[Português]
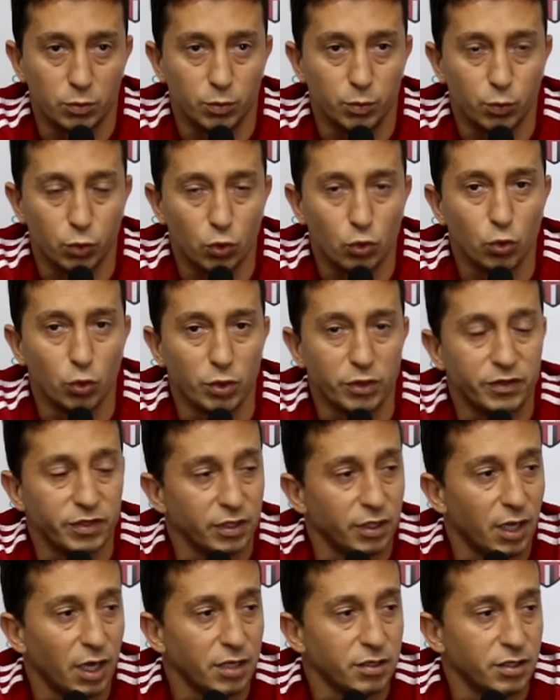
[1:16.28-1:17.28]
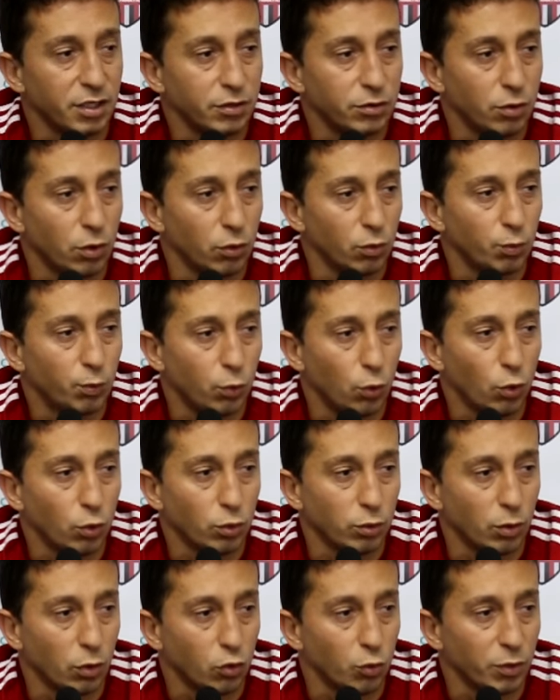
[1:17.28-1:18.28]
procurou ensinar a gente um pouco,
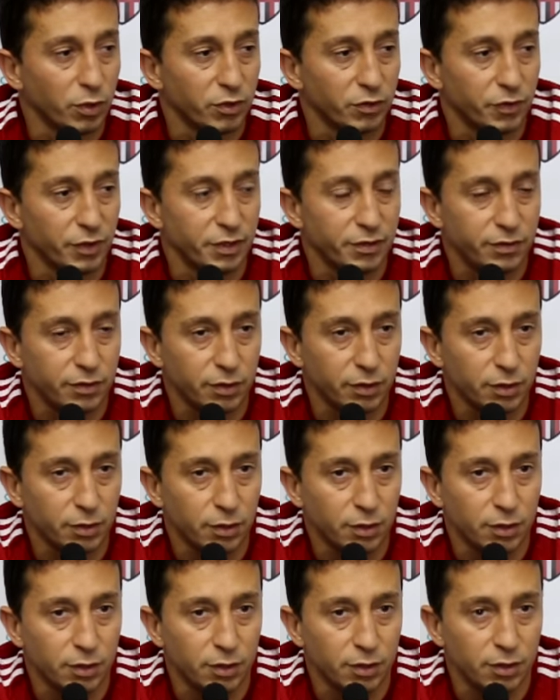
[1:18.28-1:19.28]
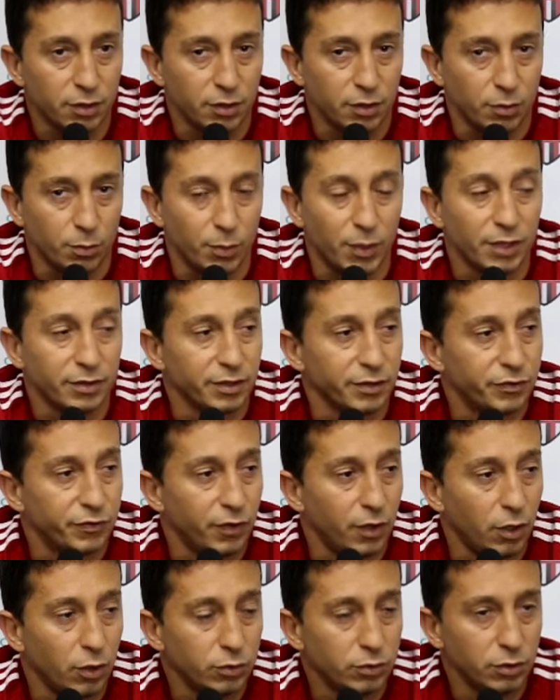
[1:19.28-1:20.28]
algumas vezes, bater
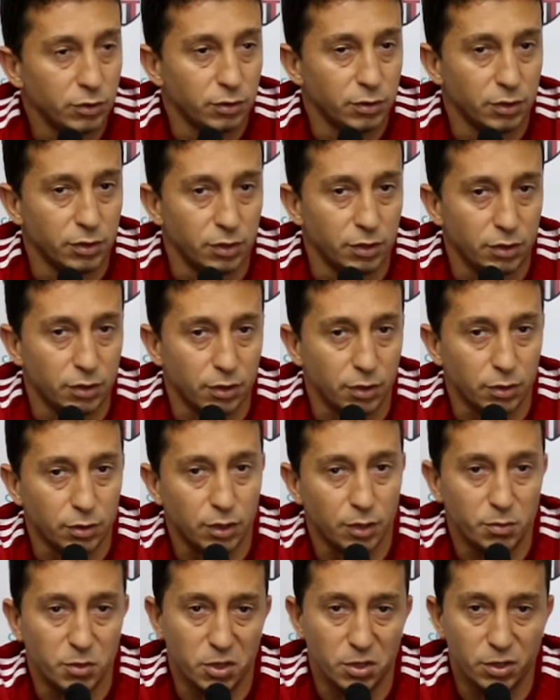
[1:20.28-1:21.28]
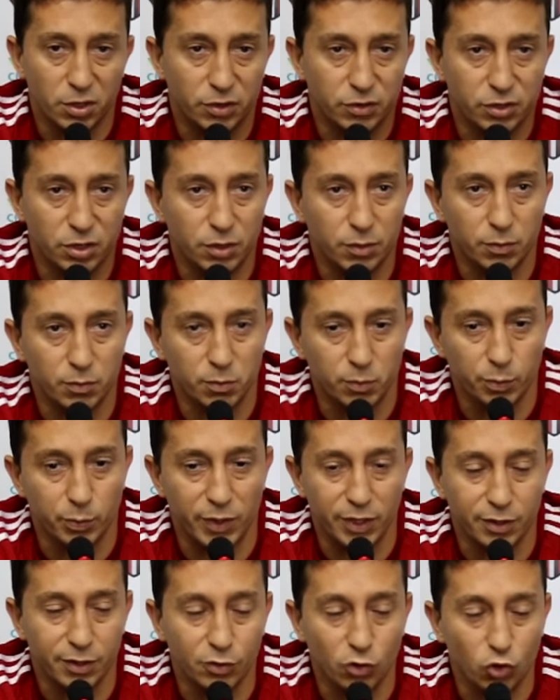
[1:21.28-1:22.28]
falta. E eu acabei, acho que,
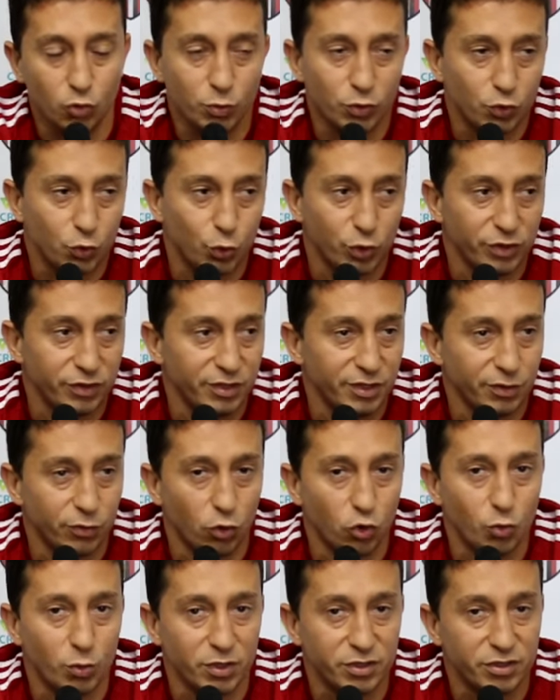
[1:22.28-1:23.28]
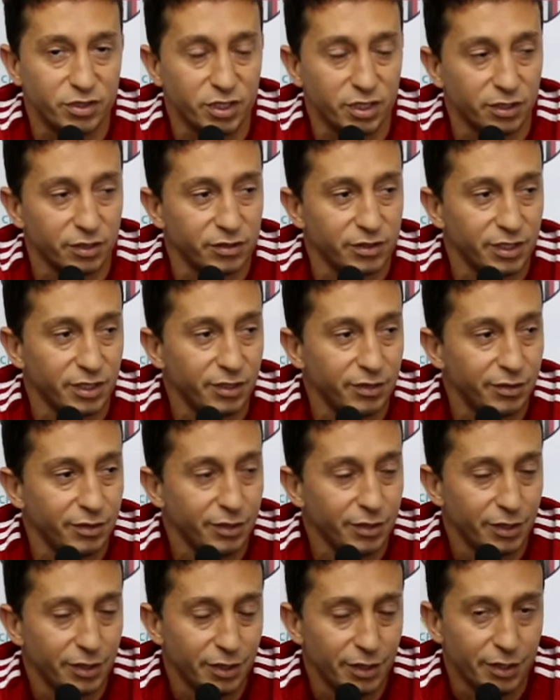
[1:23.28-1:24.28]
pegando algumas coisinhas, algumas dicas deles
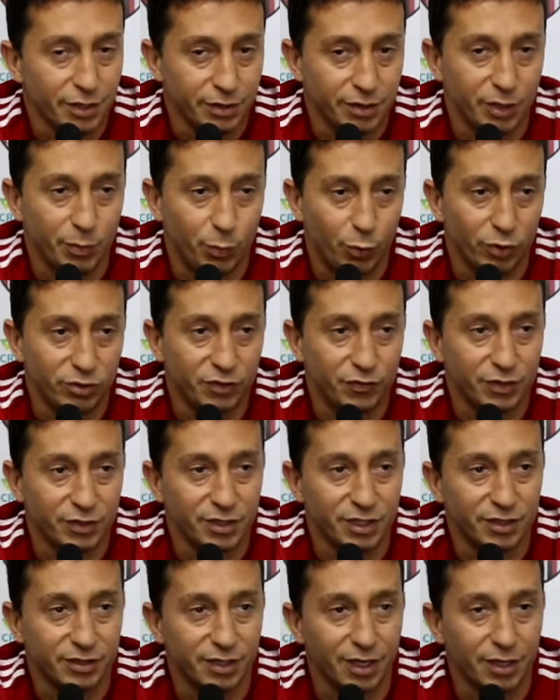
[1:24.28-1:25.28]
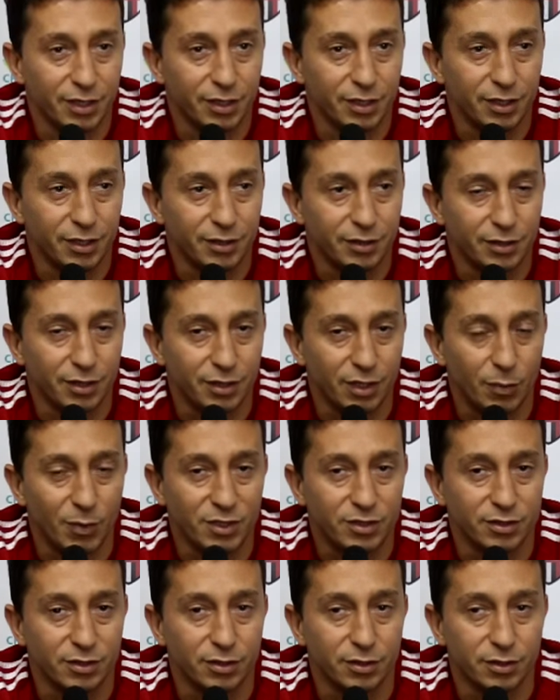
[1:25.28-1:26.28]
que possa facilitar na, na, na
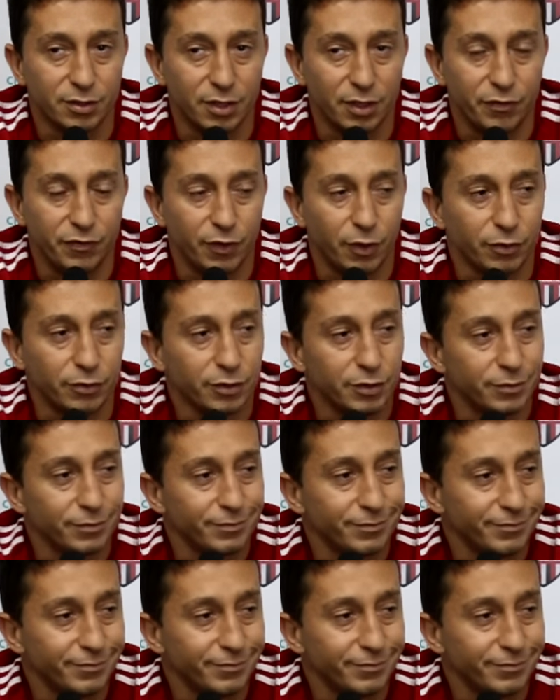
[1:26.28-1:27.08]
batida da, da, falta.